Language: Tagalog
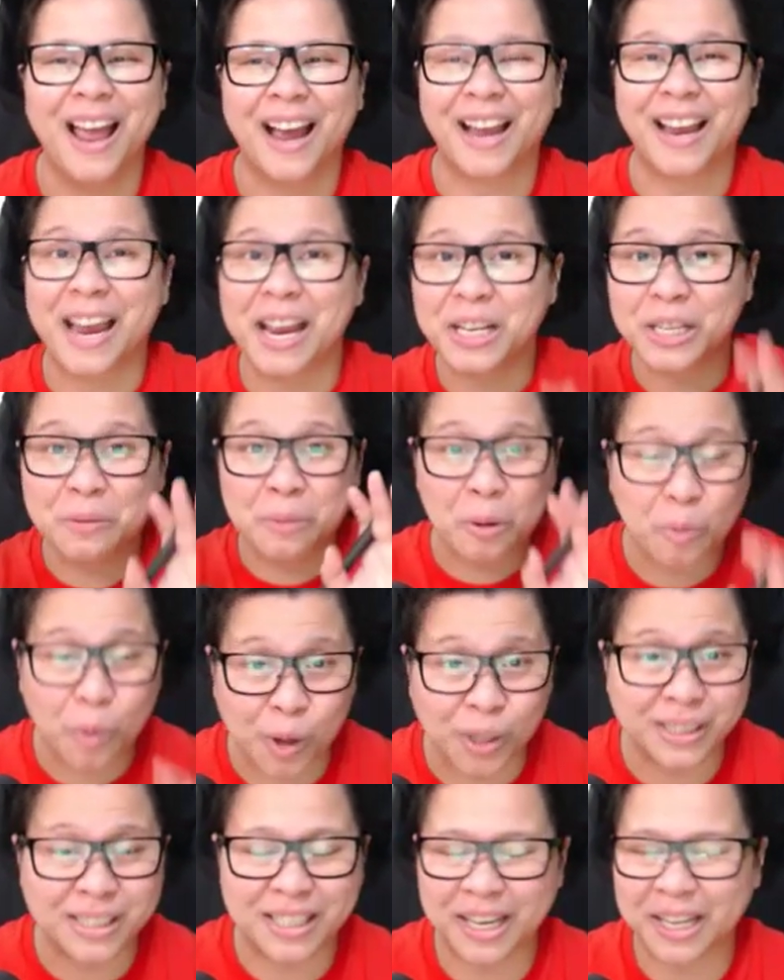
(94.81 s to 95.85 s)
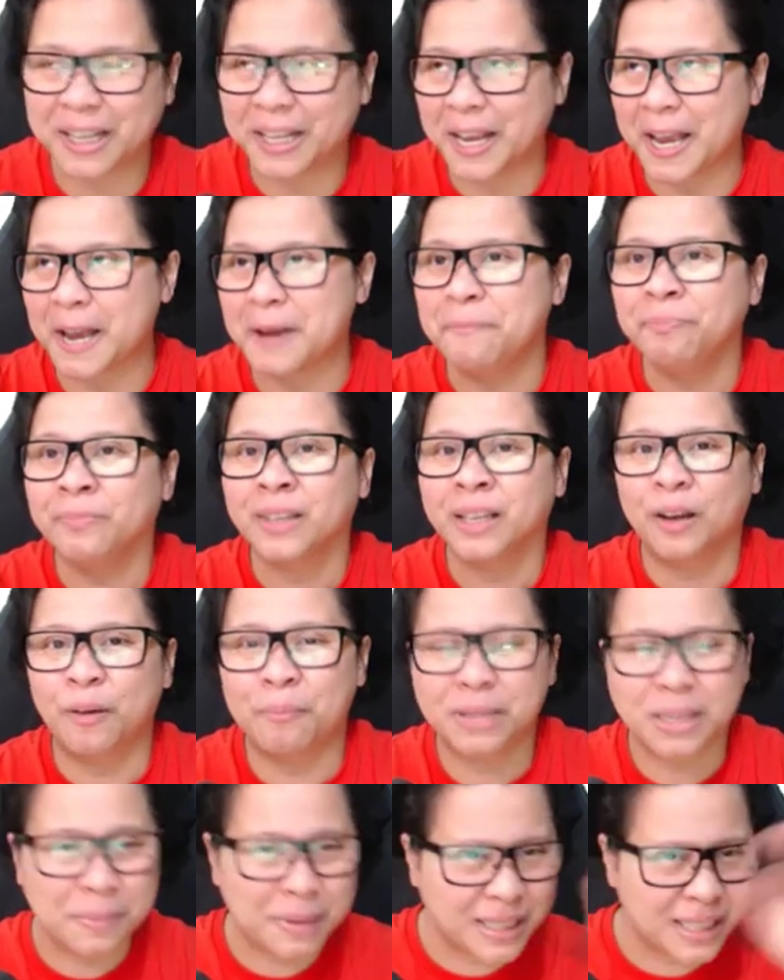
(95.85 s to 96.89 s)
Kagaya sa may Wall Street nga,
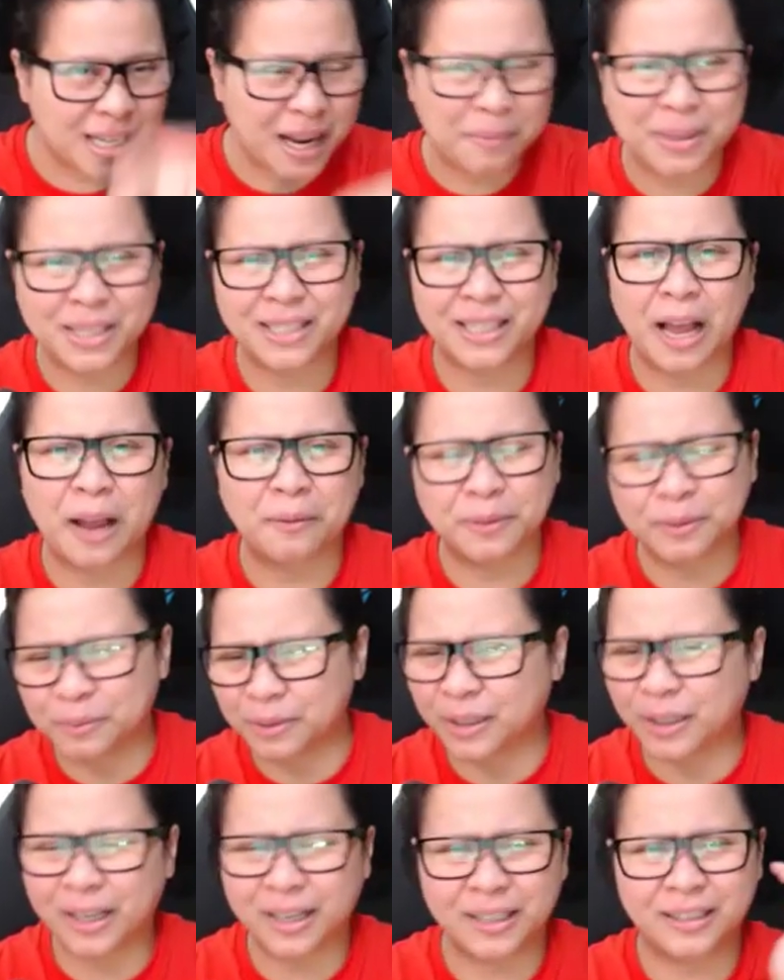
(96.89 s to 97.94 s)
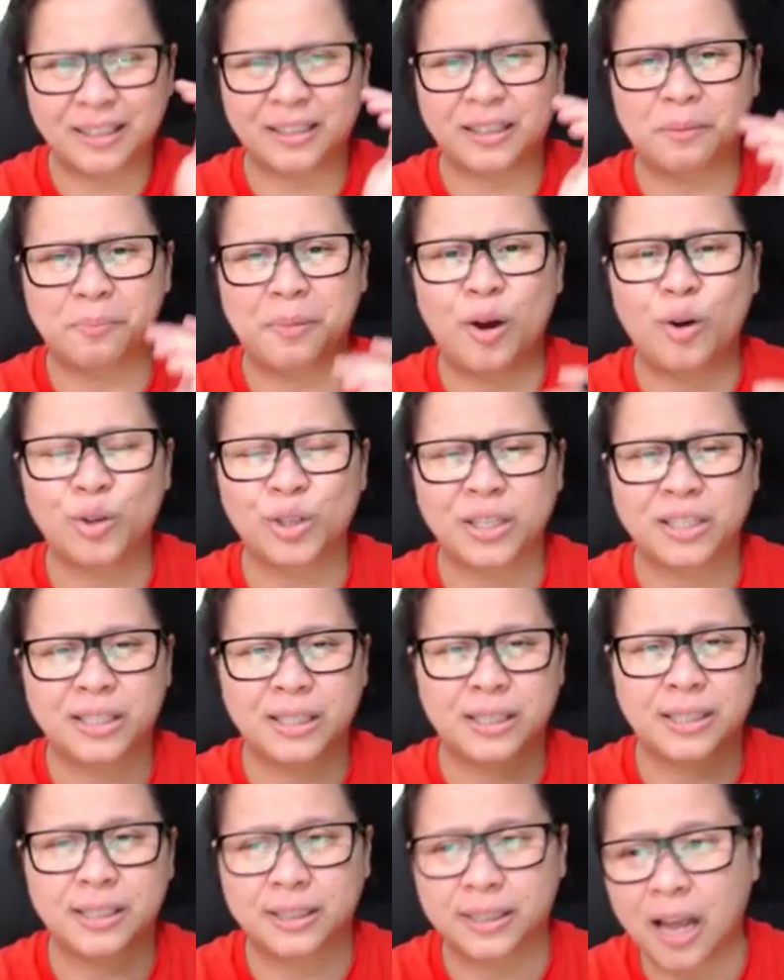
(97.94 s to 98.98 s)
basta pag sinabing stock, nung nagtatabaw siya
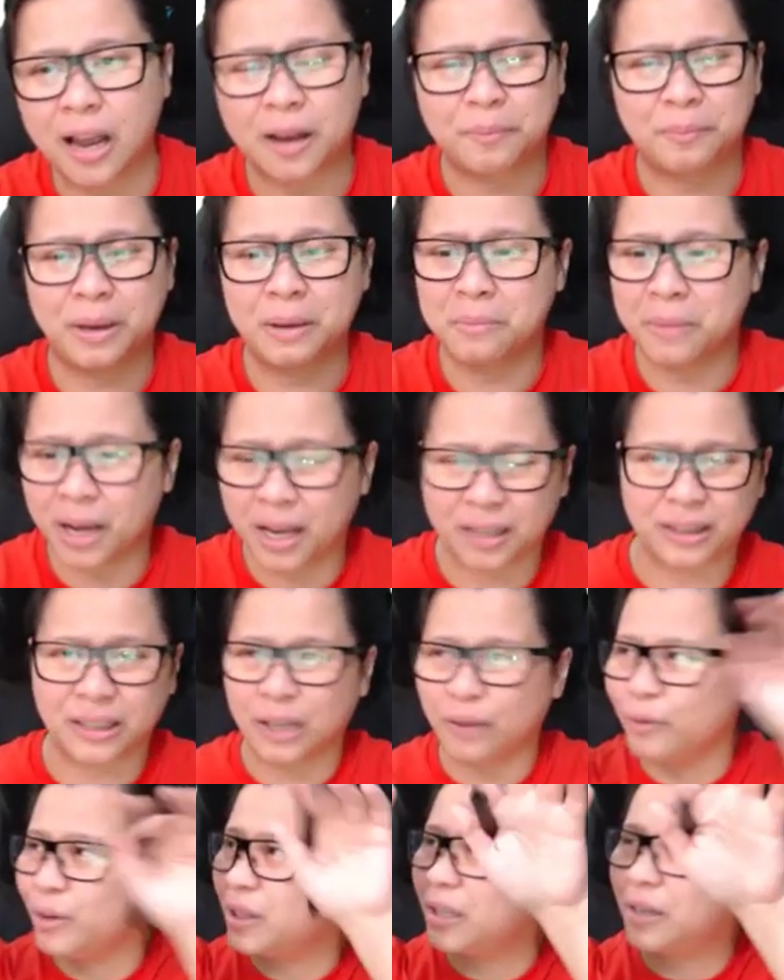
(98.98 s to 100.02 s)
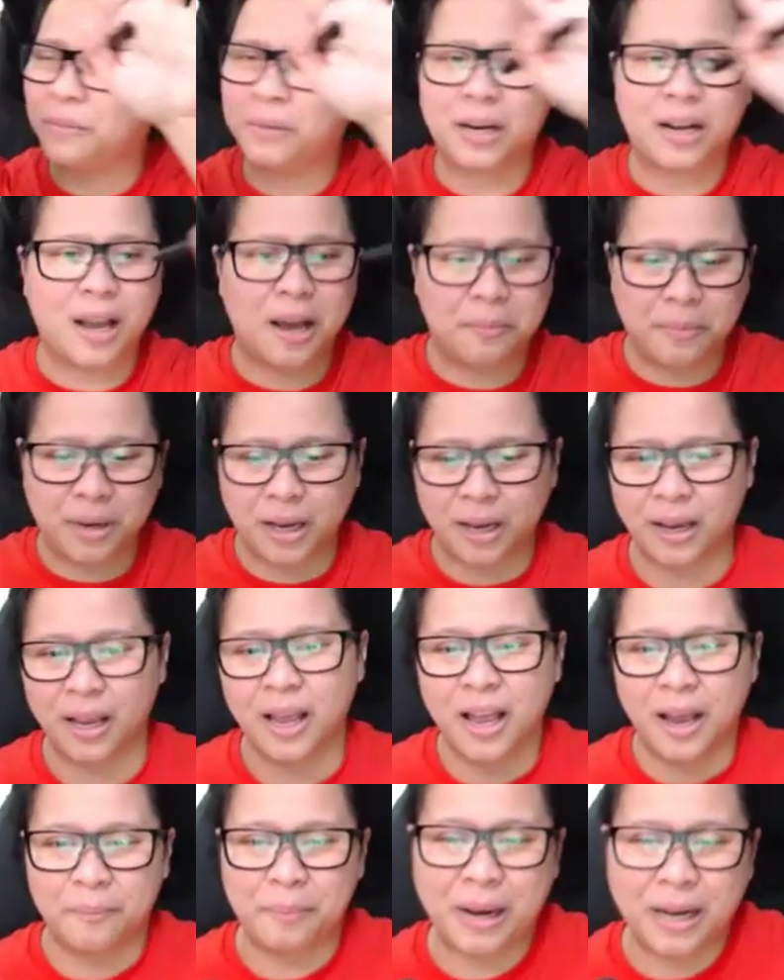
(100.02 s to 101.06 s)
sa stock, may mga TV siya na maraming
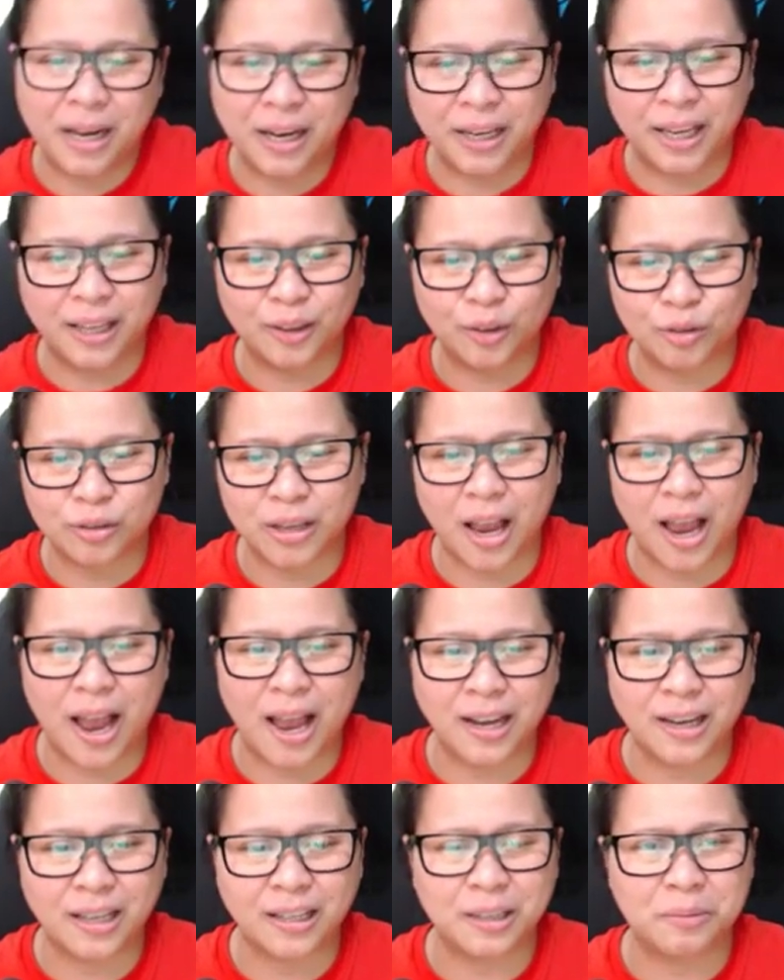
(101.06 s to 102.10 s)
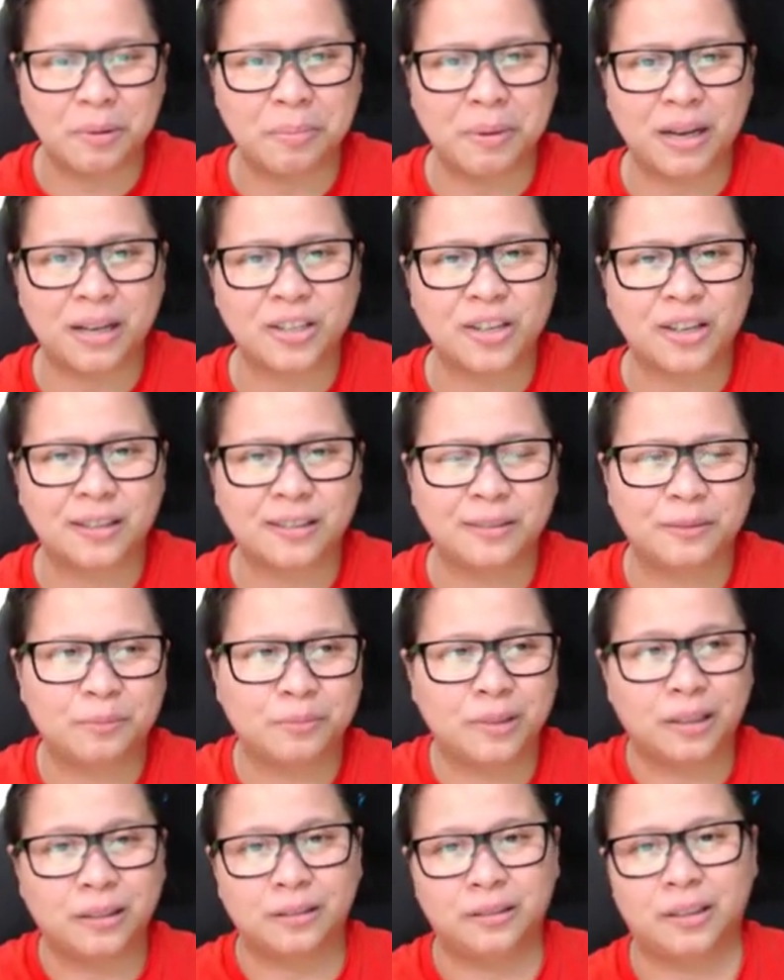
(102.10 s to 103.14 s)
parang gento sa kanan, 'di ba? Para siyang
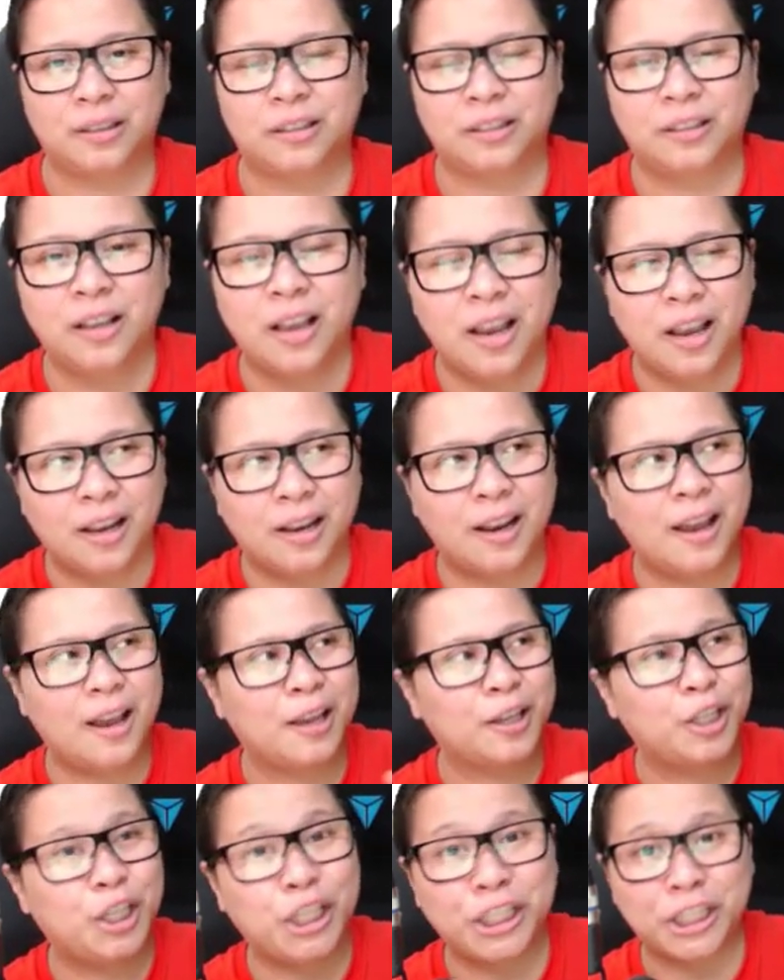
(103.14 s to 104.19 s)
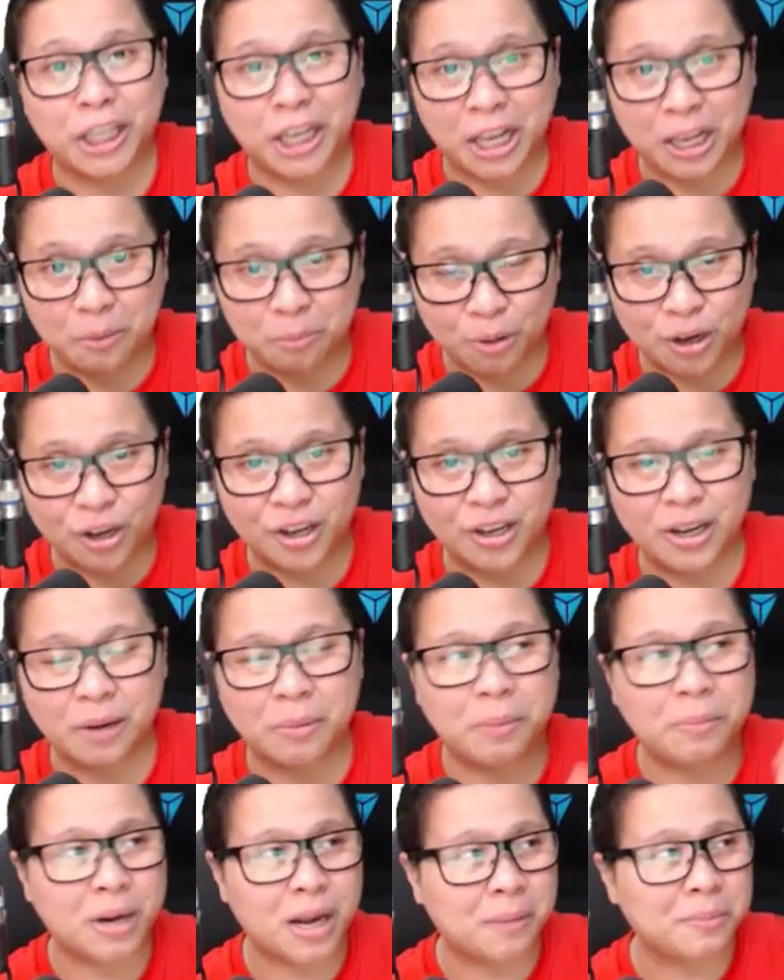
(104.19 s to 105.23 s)
nag nag nag-streamer, 'di
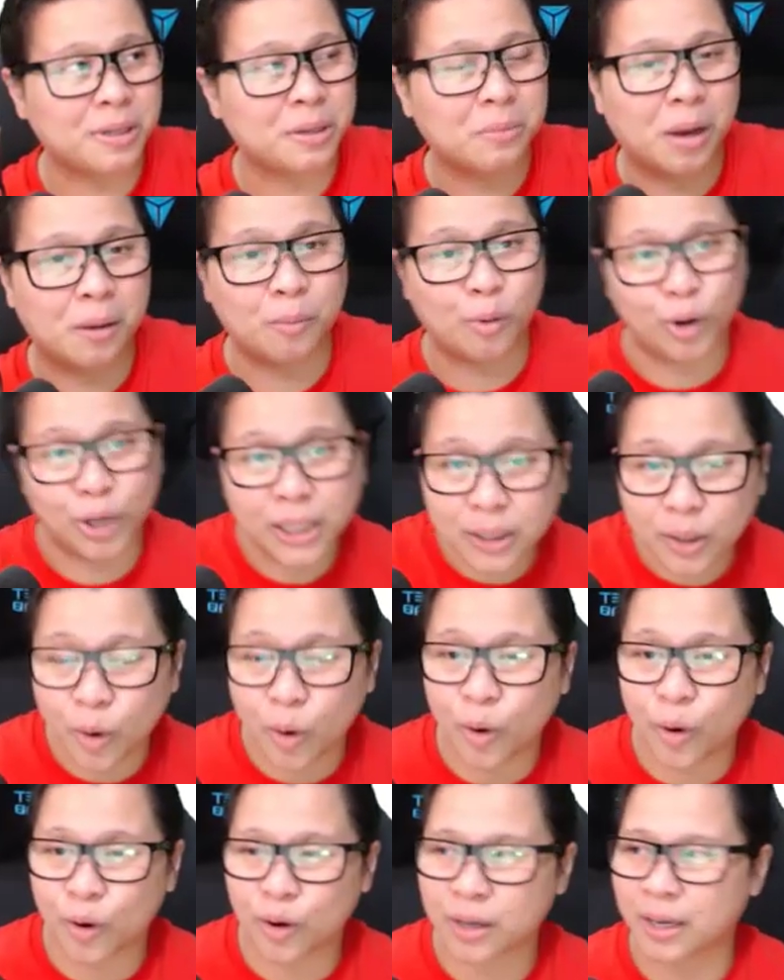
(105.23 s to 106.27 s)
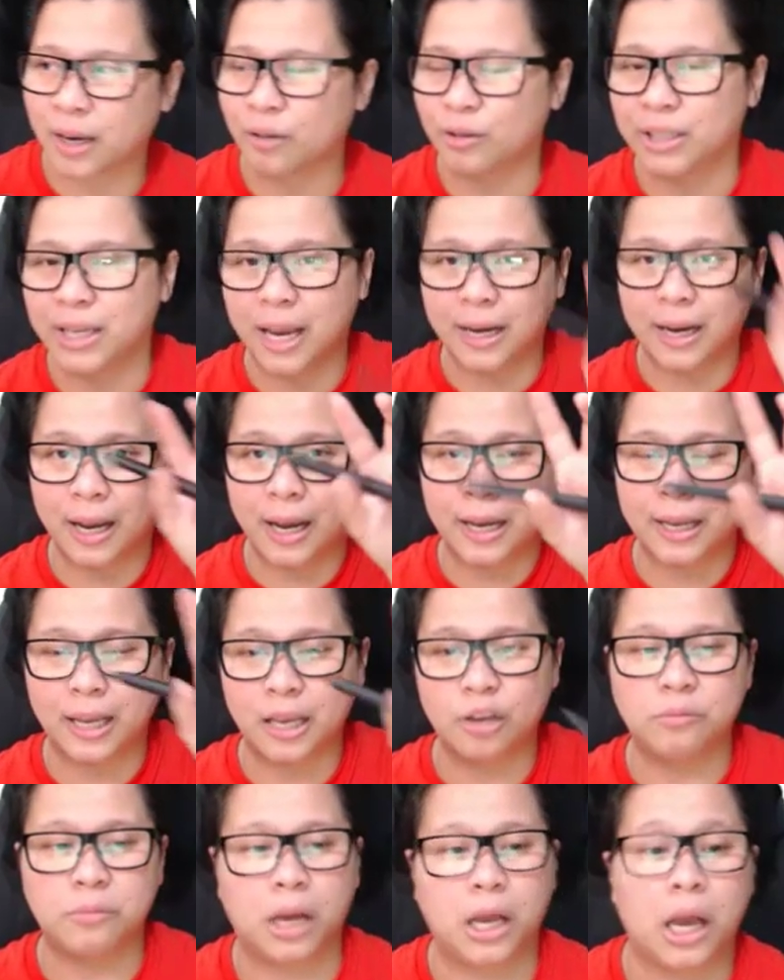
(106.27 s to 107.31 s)
ba? Marami siyang mga monitor na kung saan
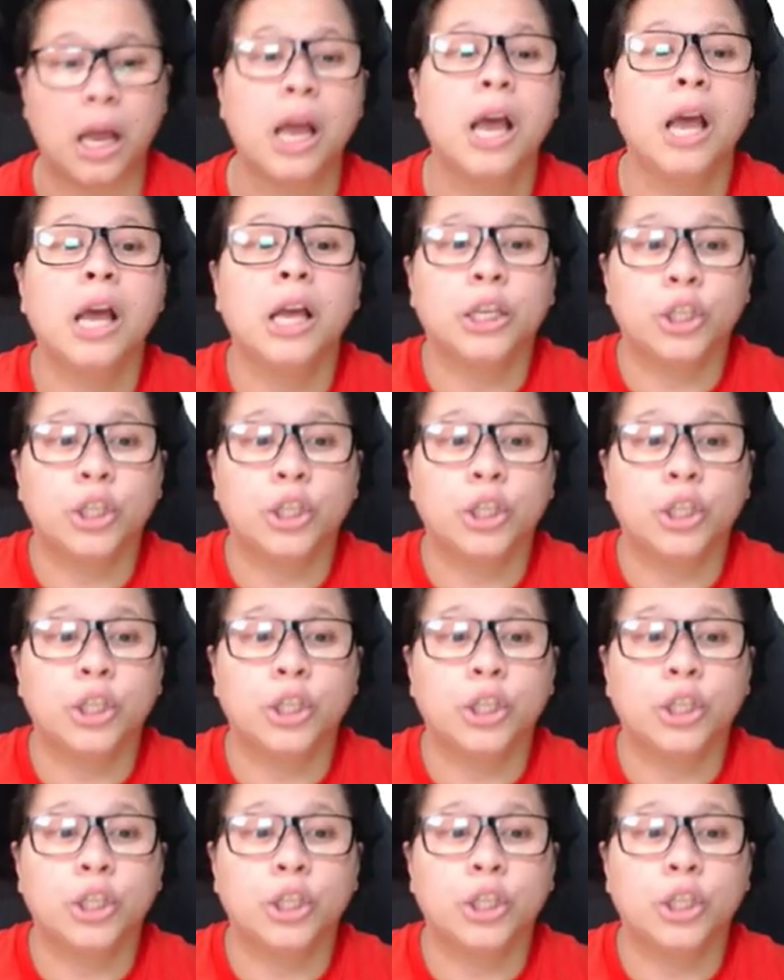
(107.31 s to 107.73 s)
nakalagay yung mga